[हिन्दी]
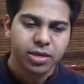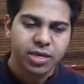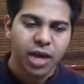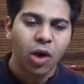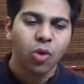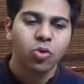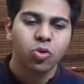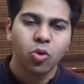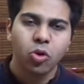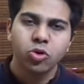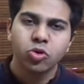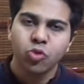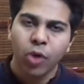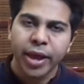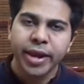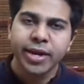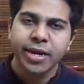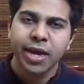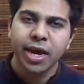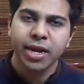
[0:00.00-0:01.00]
या उनको
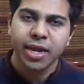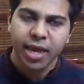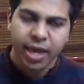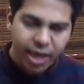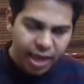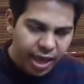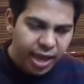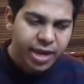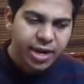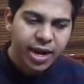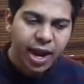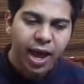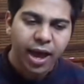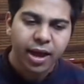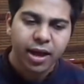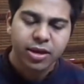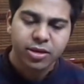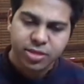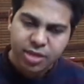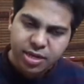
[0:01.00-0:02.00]
ज्वाइन करके एक
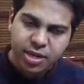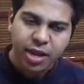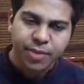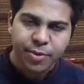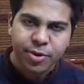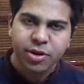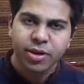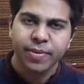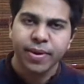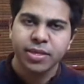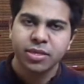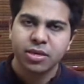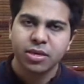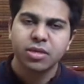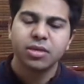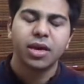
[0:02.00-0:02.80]
लाख जितने भी उनके पास